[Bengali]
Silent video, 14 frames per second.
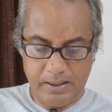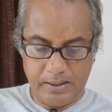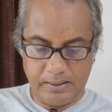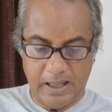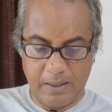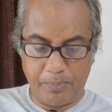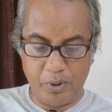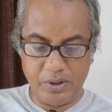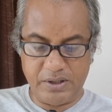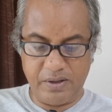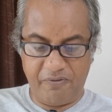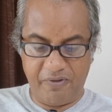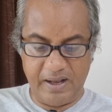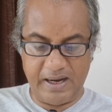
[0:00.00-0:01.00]
তারপর
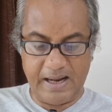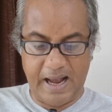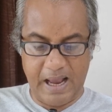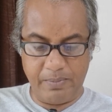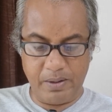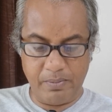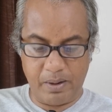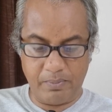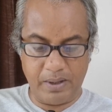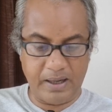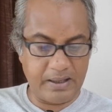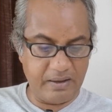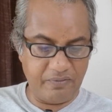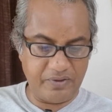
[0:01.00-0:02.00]
হচ্ছে ফের গায়েবী
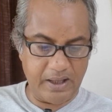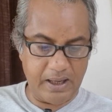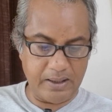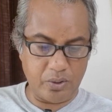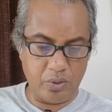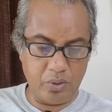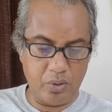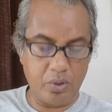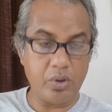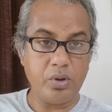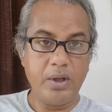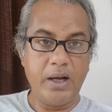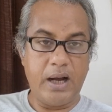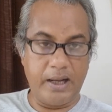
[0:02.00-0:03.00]
মামলার গ্রেফতার আতঙ্ক
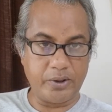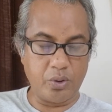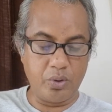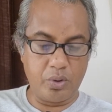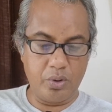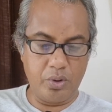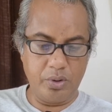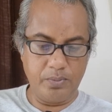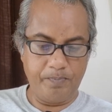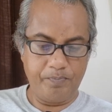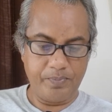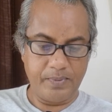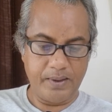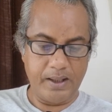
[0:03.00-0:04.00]
আতঙ্ক
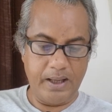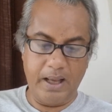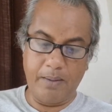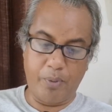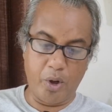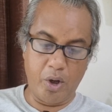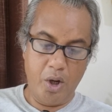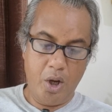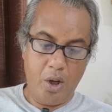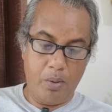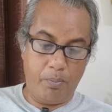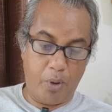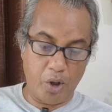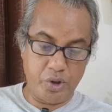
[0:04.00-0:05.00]
এরপর
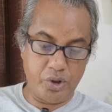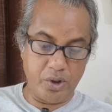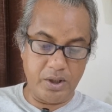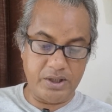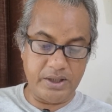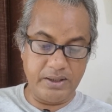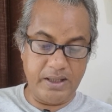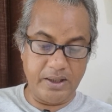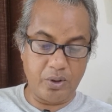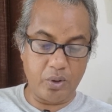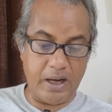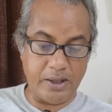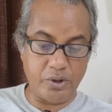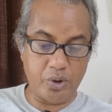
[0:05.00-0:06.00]
বর্জনের সিদ্ধান্ত
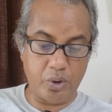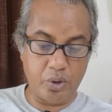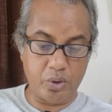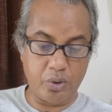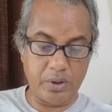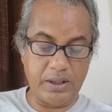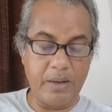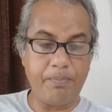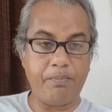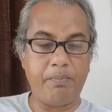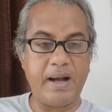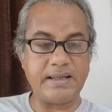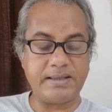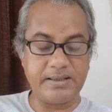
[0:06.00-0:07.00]
কার্যকর করতে
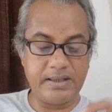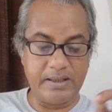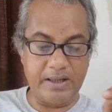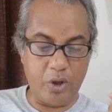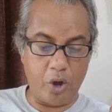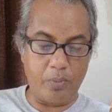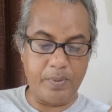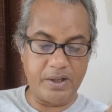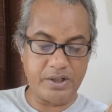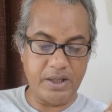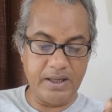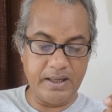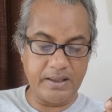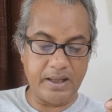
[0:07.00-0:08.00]
পাঁচ সিটি
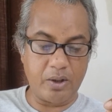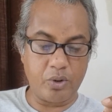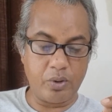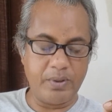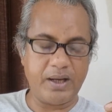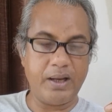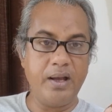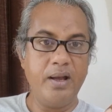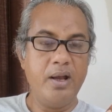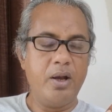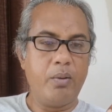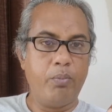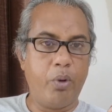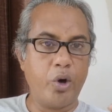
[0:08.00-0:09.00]
কর্পোরেশন নেতাকর্মীকে
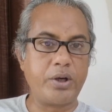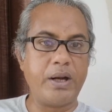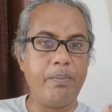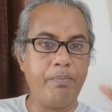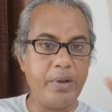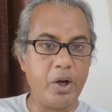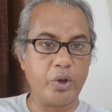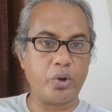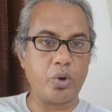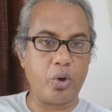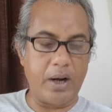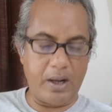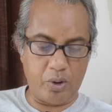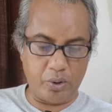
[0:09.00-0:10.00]
ভোটে বিরত
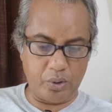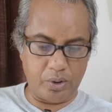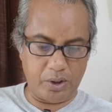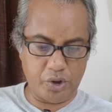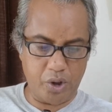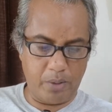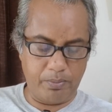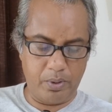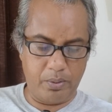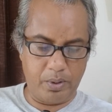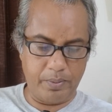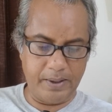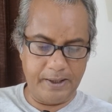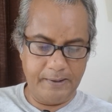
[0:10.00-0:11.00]
করা কতটা সম্ভব
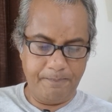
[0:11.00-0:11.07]
হবে